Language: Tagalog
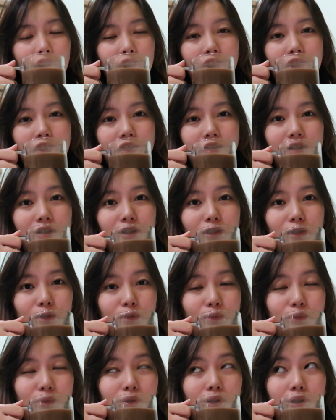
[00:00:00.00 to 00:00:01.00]
Hindi na
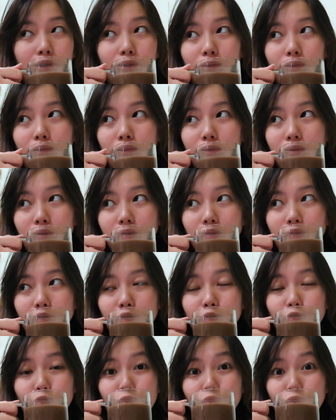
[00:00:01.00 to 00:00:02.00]
yung ano,
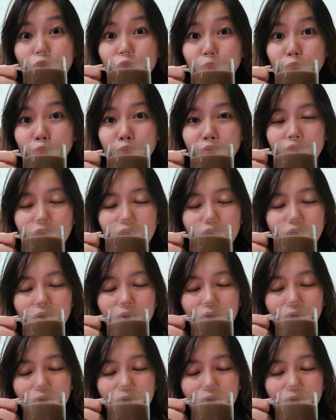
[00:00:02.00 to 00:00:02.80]
yung juice.